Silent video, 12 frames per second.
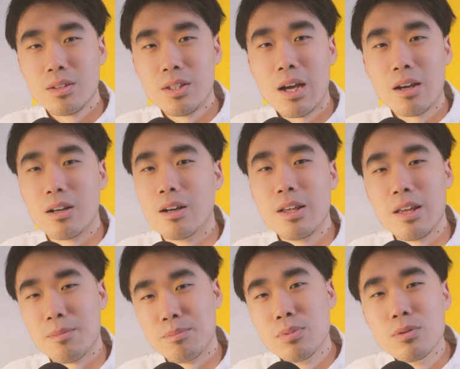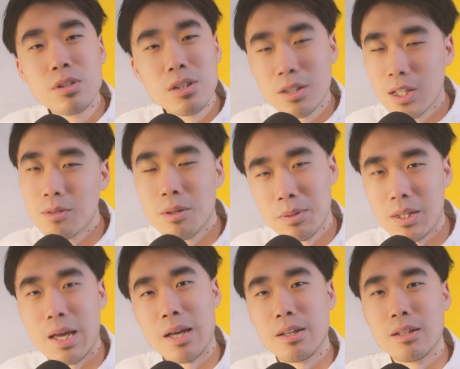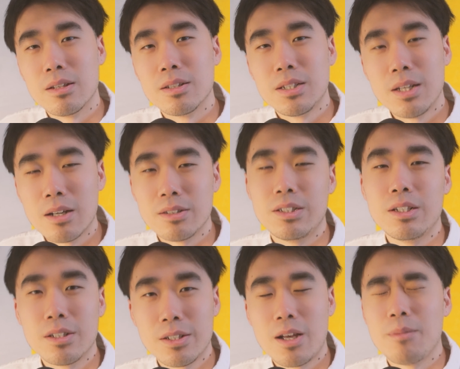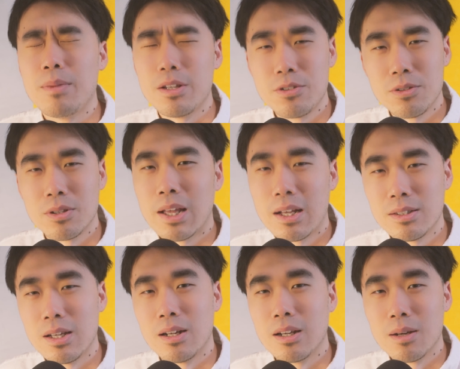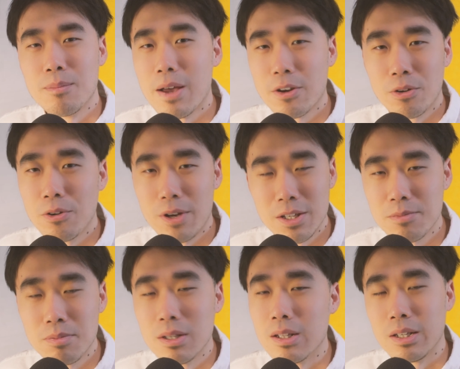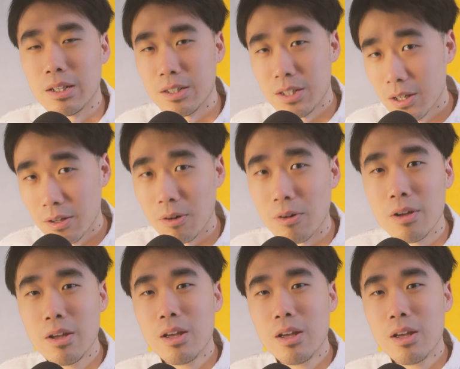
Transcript: 价格也不是特别便宜的相机上面去搭载了个 micro USB 的一个接口，